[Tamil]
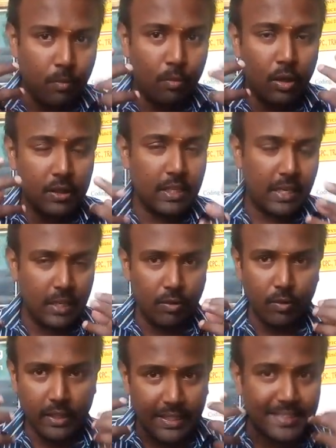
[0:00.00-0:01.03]
முகத்தில்
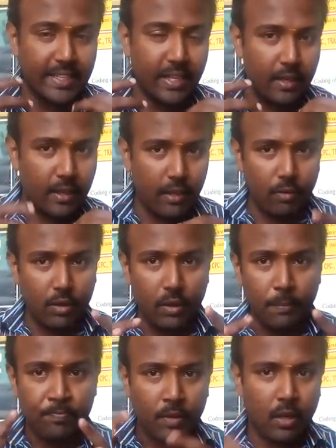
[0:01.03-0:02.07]
இருக்கக்கூடிய தசைகளுக்கு ஒரு
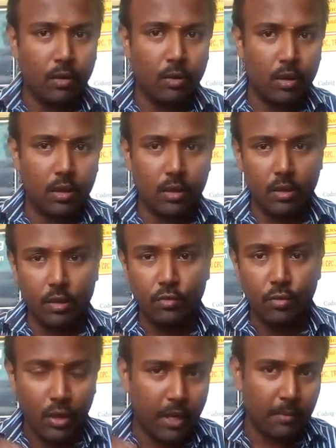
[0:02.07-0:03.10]
ஒரு
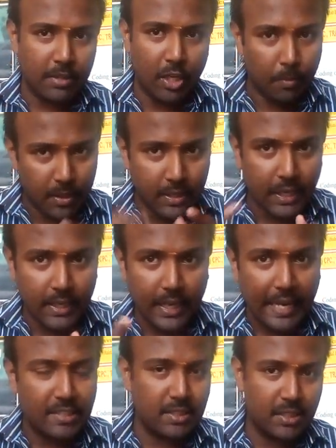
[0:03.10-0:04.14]
சுருக்கம் தேவைப்படுது
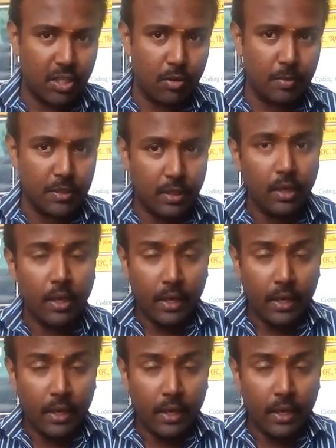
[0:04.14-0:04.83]
கன்ட்ராக்ஷன் தேவைப்படுது